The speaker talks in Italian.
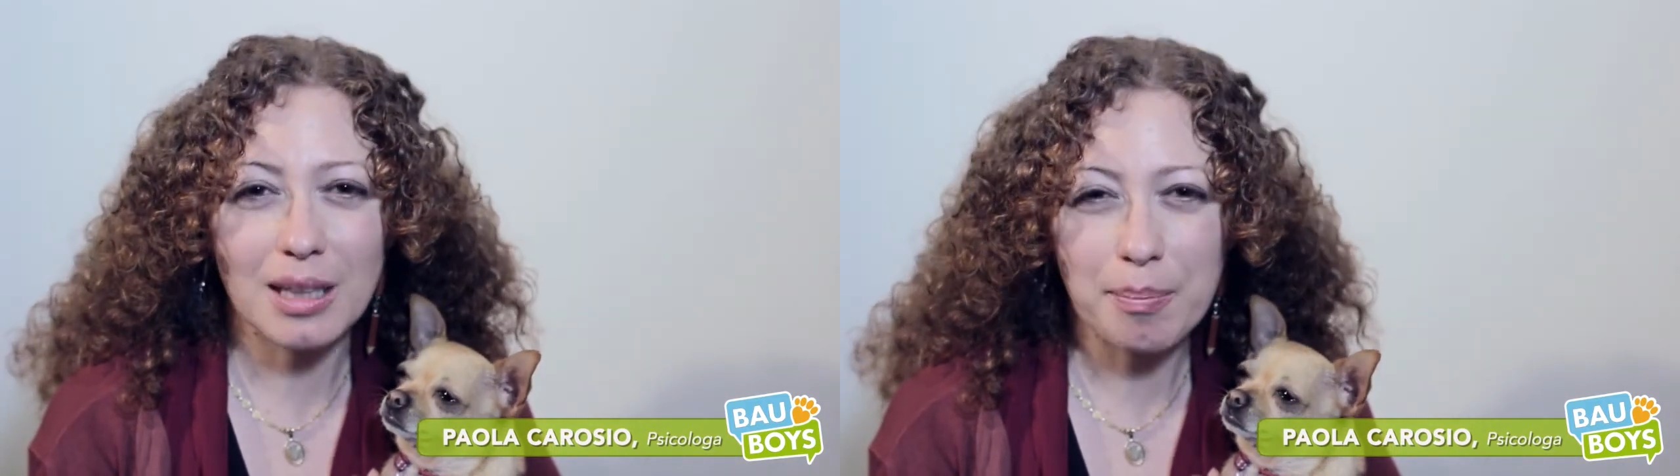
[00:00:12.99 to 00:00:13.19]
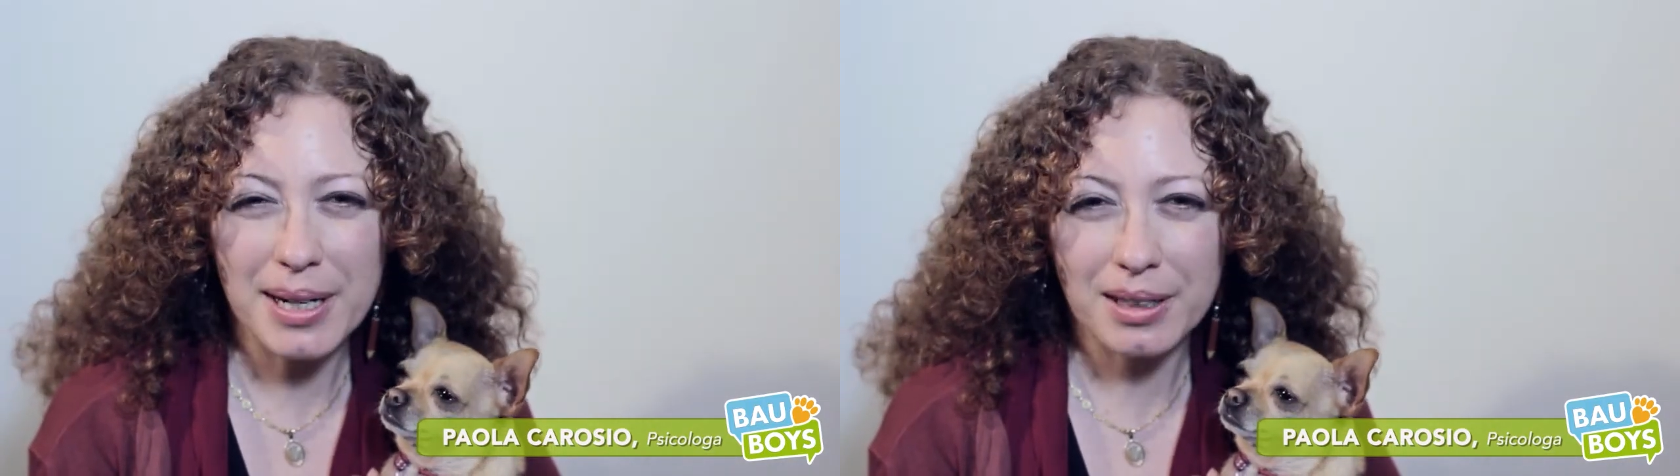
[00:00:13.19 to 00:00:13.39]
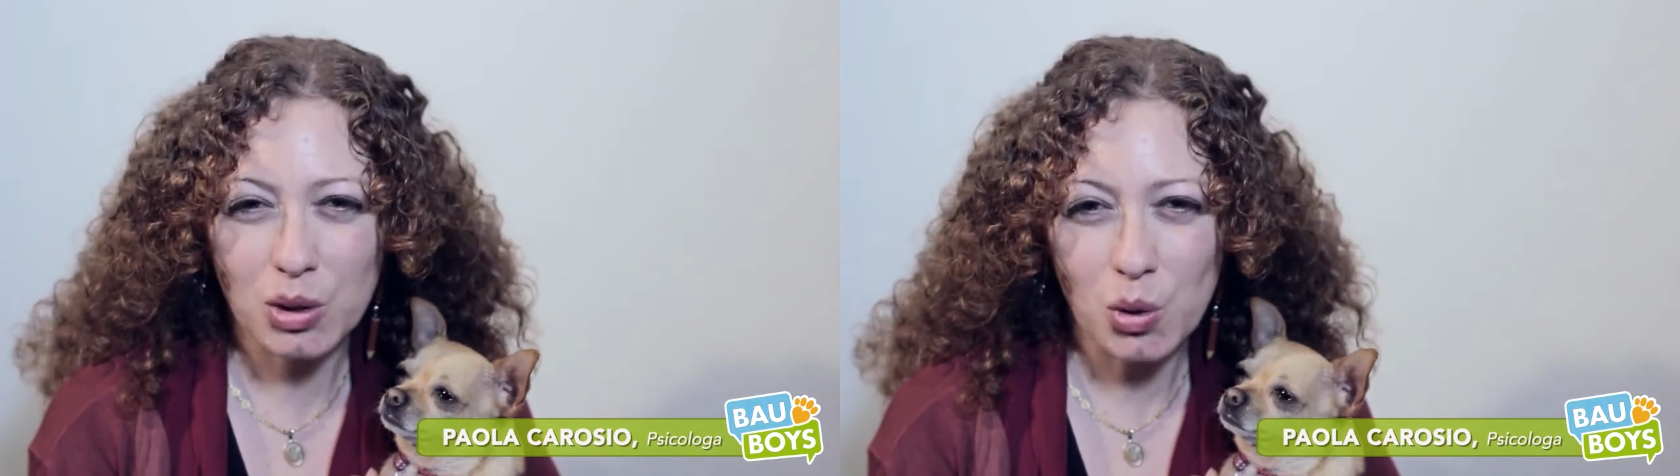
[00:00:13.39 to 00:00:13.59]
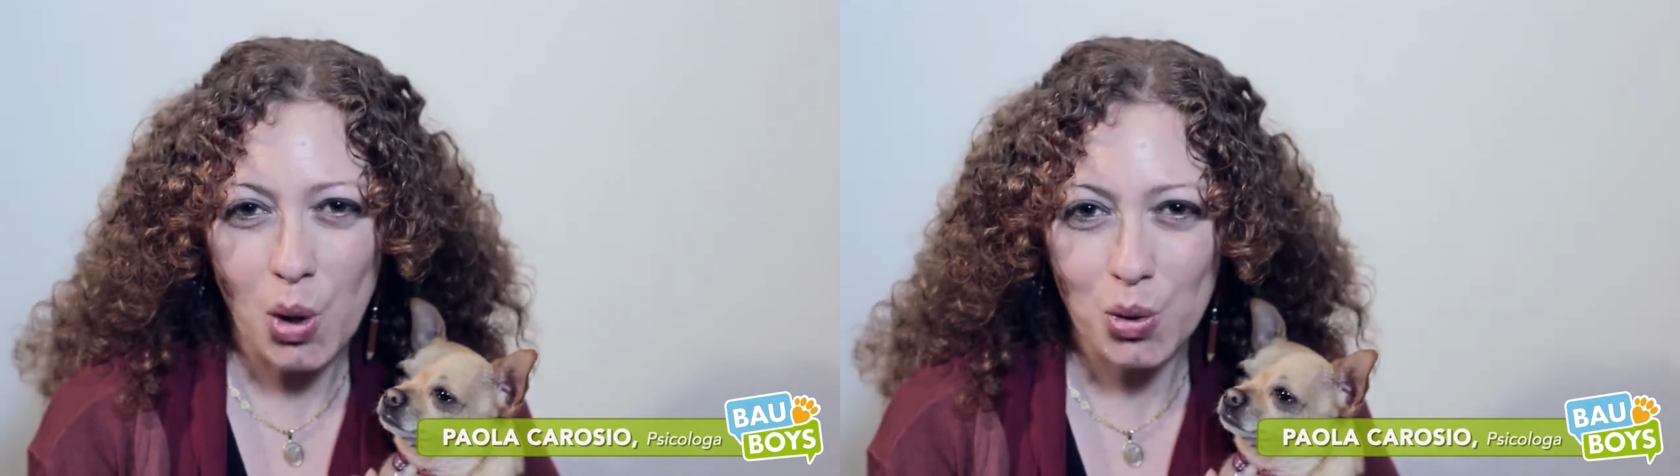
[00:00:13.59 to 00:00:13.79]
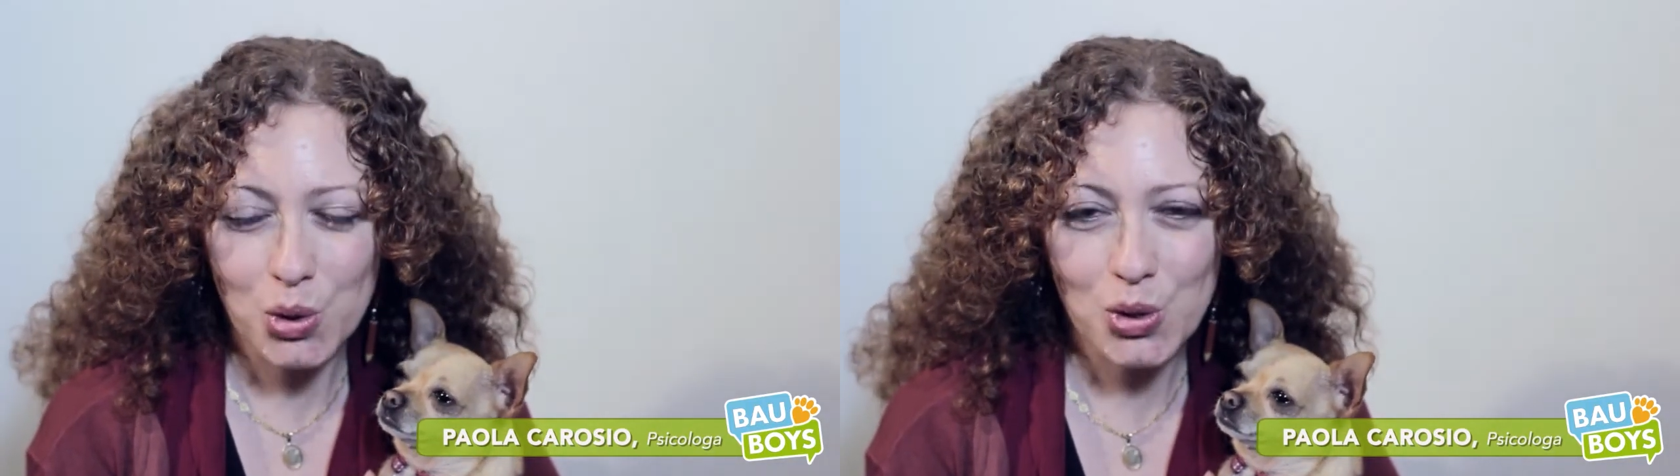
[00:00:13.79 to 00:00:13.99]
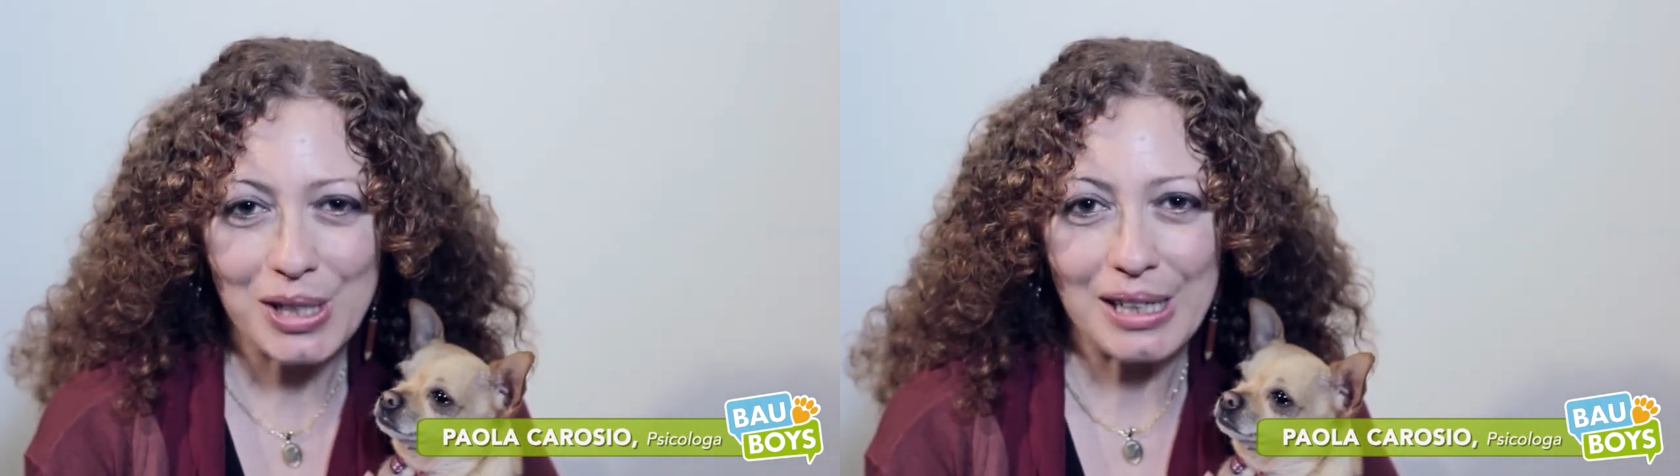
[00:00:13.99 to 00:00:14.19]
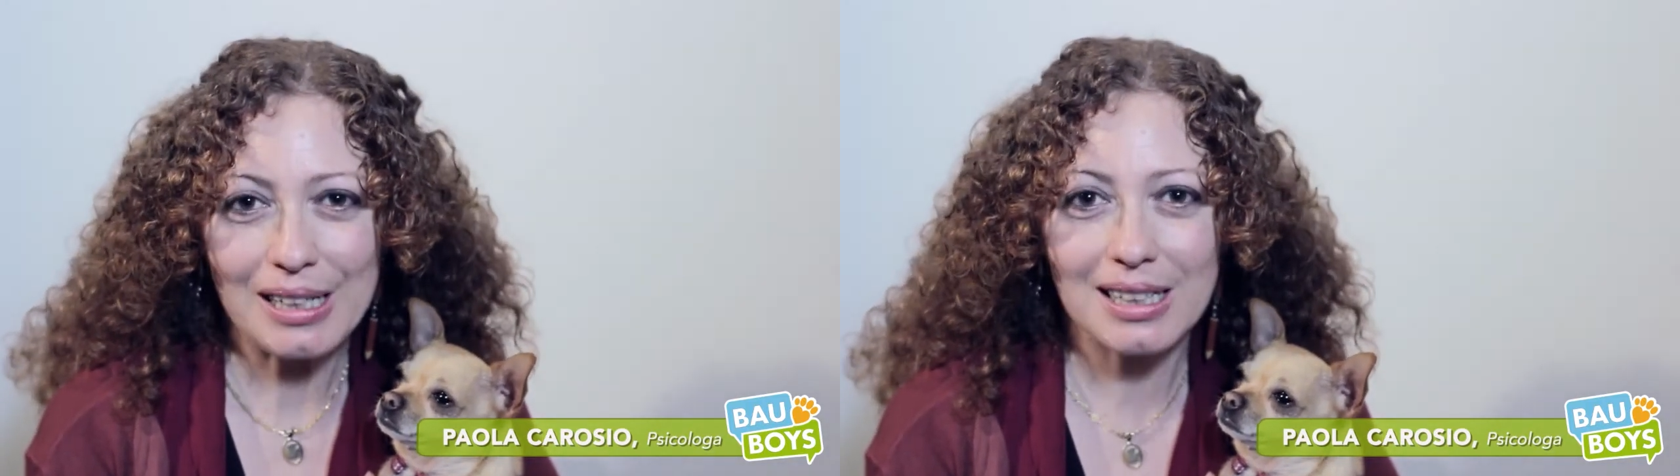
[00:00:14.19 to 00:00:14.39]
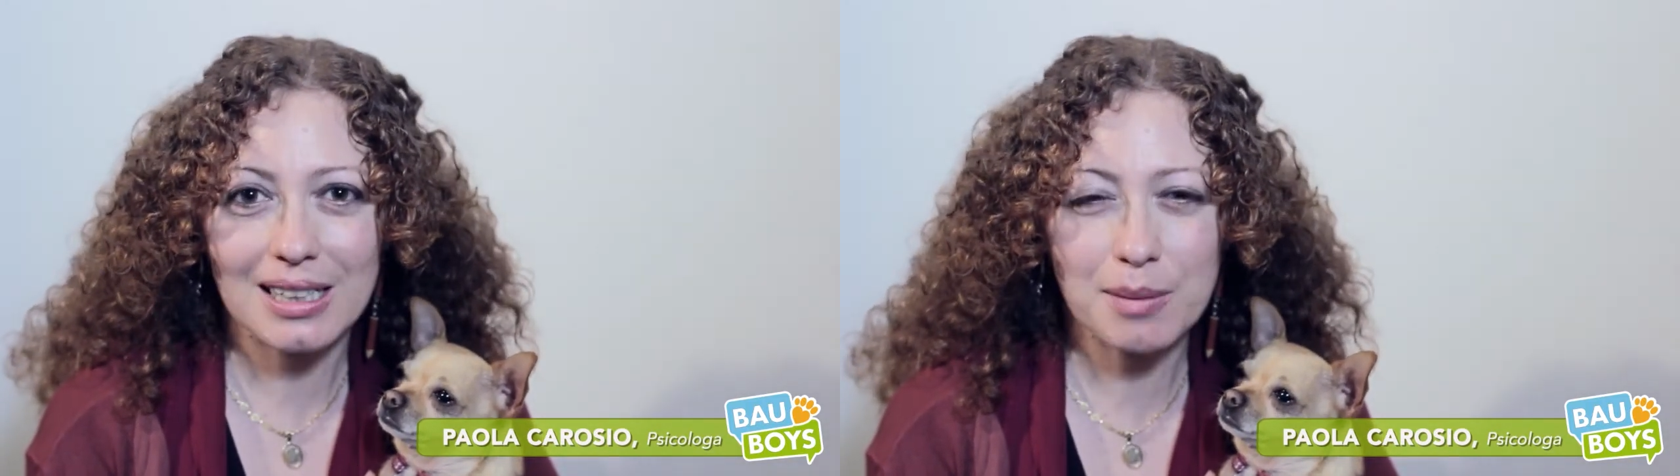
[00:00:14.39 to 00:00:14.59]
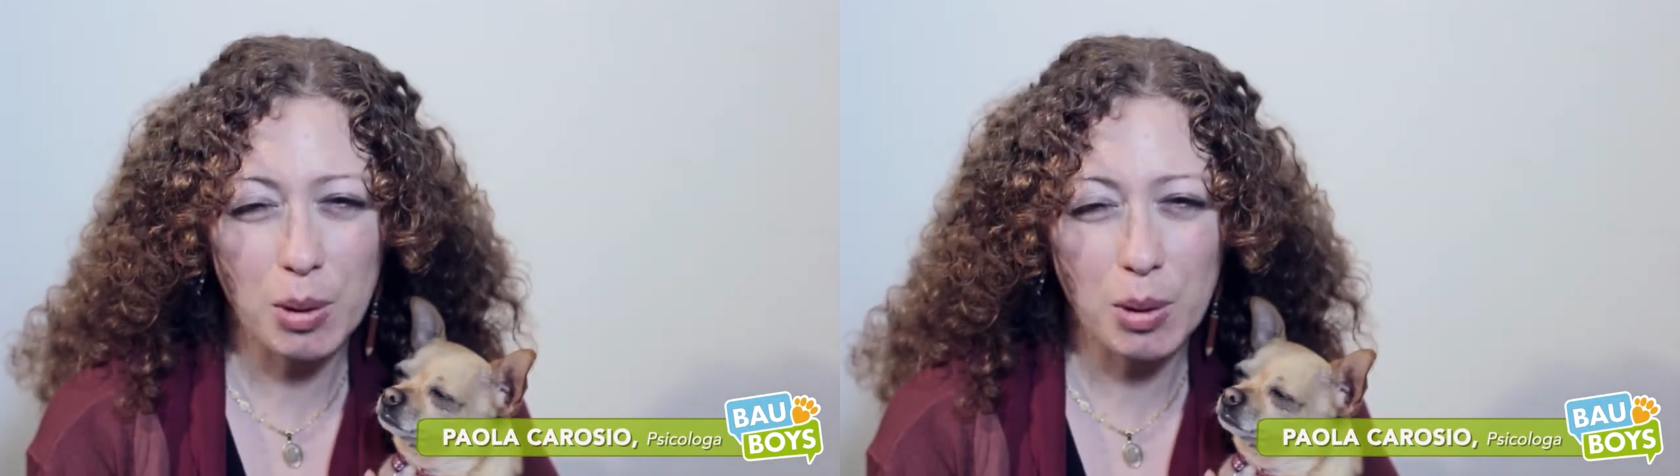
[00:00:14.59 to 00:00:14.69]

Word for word: saper riconoscere